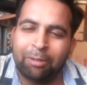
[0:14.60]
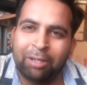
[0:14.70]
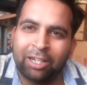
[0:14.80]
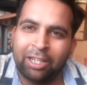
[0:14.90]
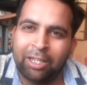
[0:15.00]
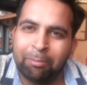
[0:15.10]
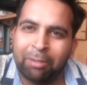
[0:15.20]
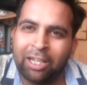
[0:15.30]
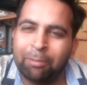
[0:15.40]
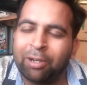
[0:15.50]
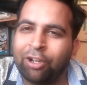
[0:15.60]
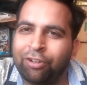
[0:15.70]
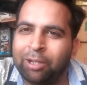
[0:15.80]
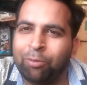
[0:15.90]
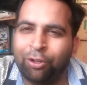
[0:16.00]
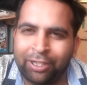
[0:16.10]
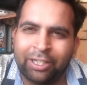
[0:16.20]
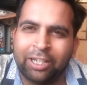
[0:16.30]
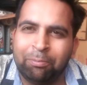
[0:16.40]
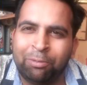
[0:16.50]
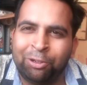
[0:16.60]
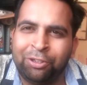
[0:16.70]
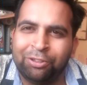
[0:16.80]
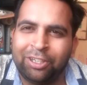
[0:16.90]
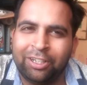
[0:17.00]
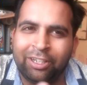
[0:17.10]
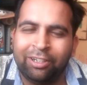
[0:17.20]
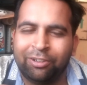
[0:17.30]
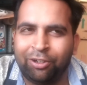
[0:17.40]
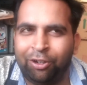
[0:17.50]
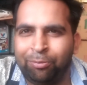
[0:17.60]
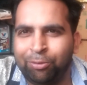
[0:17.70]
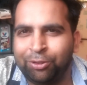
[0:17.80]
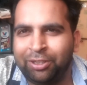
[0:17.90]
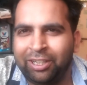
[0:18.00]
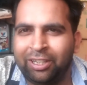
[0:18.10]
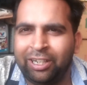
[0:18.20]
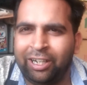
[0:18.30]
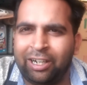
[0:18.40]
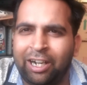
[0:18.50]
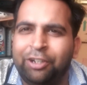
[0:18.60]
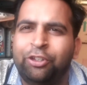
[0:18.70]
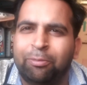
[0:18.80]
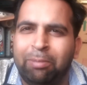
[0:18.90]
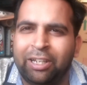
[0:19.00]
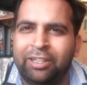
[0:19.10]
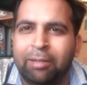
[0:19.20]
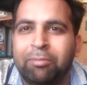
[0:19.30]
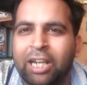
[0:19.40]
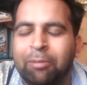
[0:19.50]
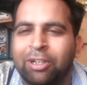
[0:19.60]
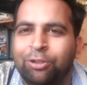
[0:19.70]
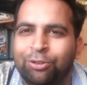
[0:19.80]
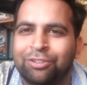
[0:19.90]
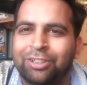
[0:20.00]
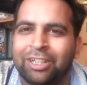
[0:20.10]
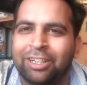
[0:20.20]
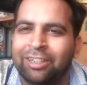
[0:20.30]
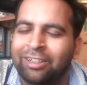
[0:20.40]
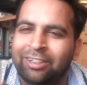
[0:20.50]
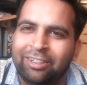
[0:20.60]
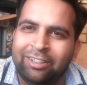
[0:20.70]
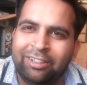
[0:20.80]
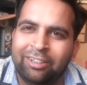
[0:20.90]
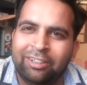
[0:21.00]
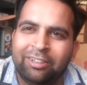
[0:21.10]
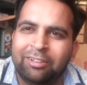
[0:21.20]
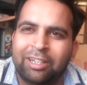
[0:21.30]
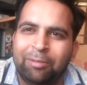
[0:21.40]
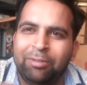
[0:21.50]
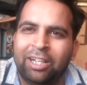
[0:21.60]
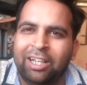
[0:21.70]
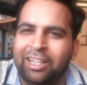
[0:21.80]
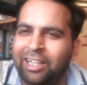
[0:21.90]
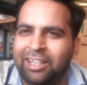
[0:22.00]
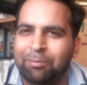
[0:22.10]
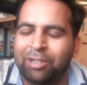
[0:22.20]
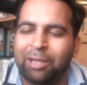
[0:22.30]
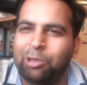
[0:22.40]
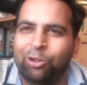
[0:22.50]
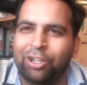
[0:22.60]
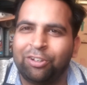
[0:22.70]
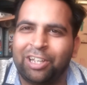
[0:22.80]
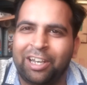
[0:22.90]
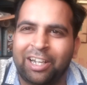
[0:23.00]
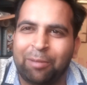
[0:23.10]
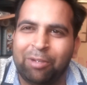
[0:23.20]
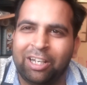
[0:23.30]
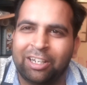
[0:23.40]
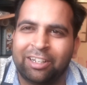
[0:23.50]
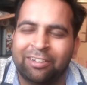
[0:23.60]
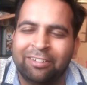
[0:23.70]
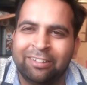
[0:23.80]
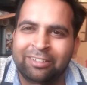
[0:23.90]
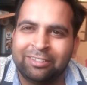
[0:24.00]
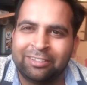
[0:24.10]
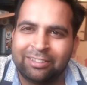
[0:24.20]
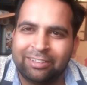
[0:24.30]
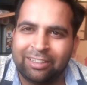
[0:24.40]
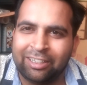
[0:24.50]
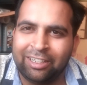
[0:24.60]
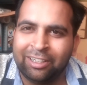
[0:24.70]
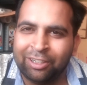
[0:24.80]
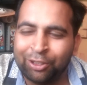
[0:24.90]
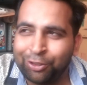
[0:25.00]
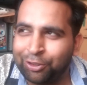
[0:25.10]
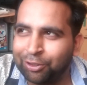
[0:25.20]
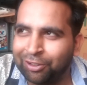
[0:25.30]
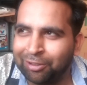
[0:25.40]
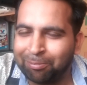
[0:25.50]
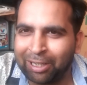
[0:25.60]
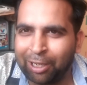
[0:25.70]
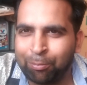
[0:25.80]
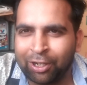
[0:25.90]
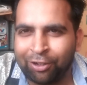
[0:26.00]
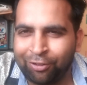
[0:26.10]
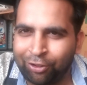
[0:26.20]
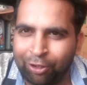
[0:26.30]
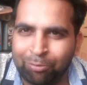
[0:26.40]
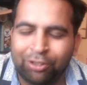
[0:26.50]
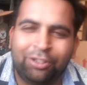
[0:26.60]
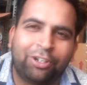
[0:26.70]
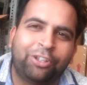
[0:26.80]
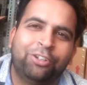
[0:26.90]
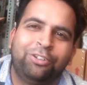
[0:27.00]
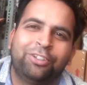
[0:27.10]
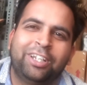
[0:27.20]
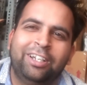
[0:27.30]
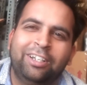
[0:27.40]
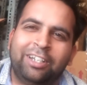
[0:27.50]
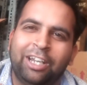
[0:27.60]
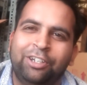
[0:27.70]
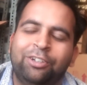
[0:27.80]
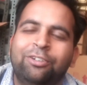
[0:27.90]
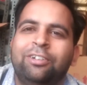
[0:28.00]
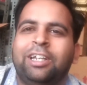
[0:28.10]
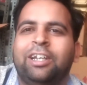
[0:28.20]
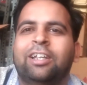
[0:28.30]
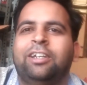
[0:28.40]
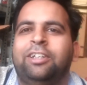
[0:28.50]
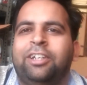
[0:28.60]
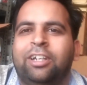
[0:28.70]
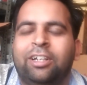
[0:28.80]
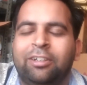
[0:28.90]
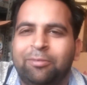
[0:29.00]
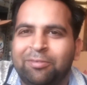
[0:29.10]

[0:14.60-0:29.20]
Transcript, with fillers: हमारे पहले पड़ाव पे बहुत ही करीब पहुँच चुके हैं ऑलमोस्ट 800 प्लस सब्सक्राइबर हो चुके हैं अब क्या हज़ार सब्सक्राइबर होने को ज़्यादा टाइम नहीं लगा ठीक है सो पहला पड़ाव ऑलमोस्ट क्रॉस हो चुका है थैंक यू इतना अच्छा